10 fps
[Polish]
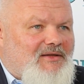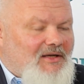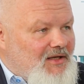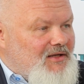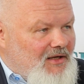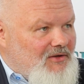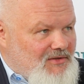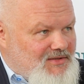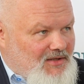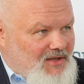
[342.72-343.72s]
tak jak ja
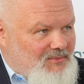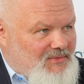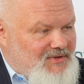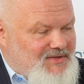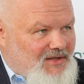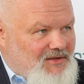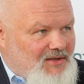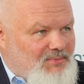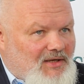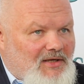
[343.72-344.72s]
oceniam
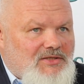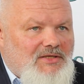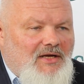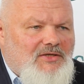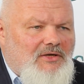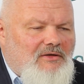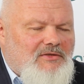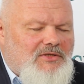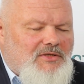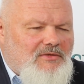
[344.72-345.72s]
standard plug and charge,
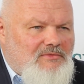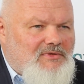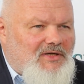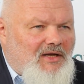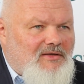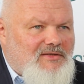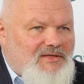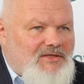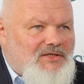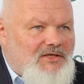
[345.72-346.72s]
on szczególnie
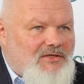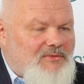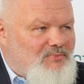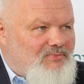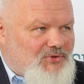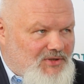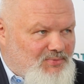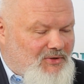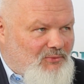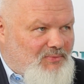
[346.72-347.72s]
zacznie się
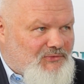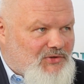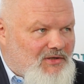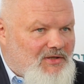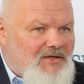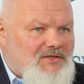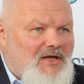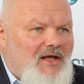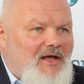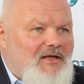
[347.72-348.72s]
szybko upowszechniać,
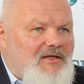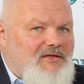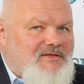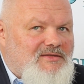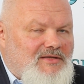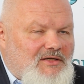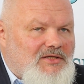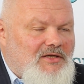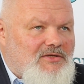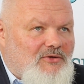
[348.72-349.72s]
kiedy
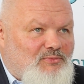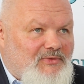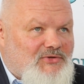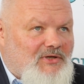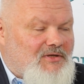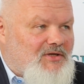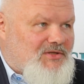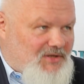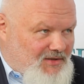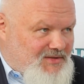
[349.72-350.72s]
zacznie się
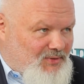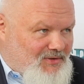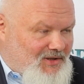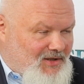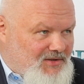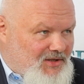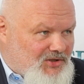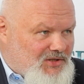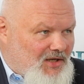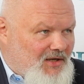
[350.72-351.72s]
upowszechniać transport
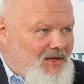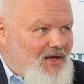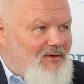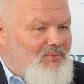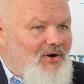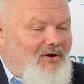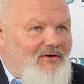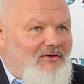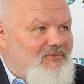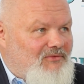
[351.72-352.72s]
elektryczny.
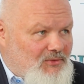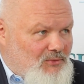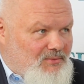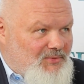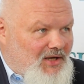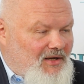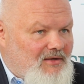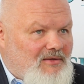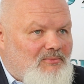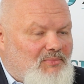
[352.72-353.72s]
Bo według mnie
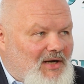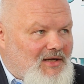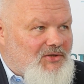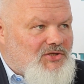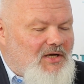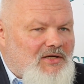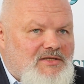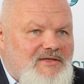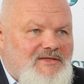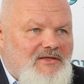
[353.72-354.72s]
plug and charge
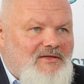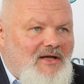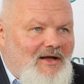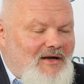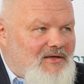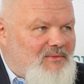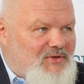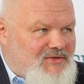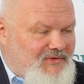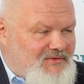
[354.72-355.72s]
jest idealnym
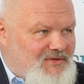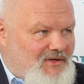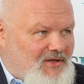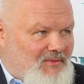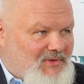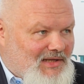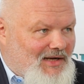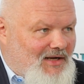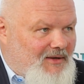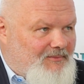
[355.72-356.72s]
rozwiązaniem
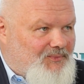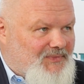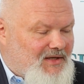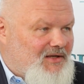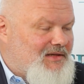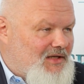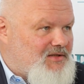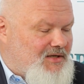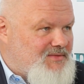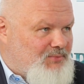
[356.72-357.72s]
dla, e, dla
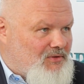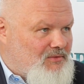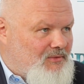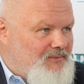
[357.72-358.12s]
transportu.